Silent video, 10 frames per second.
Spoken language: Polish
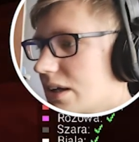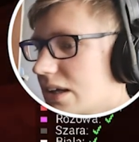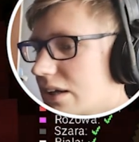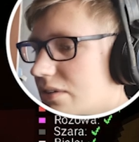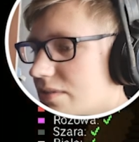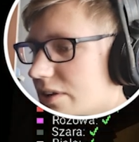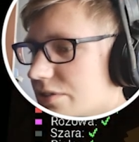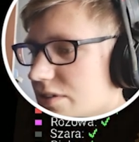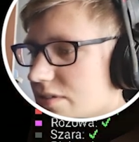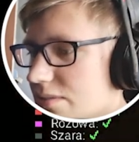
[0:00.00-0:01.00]
ja grałem
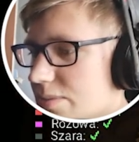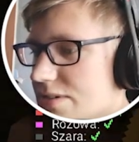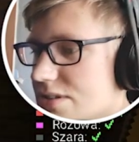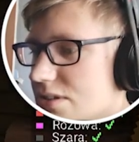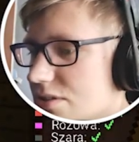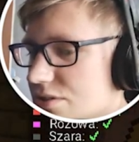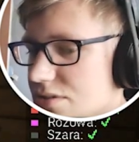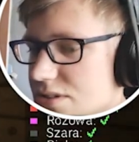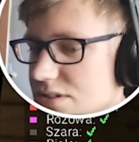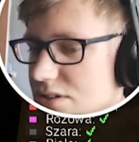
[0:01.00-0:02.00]
cały czas bez tych
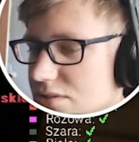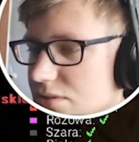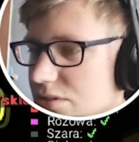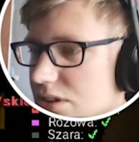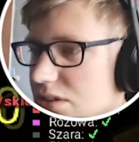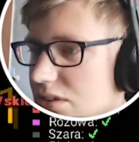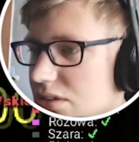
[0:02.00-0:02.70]
tysiąca serduszek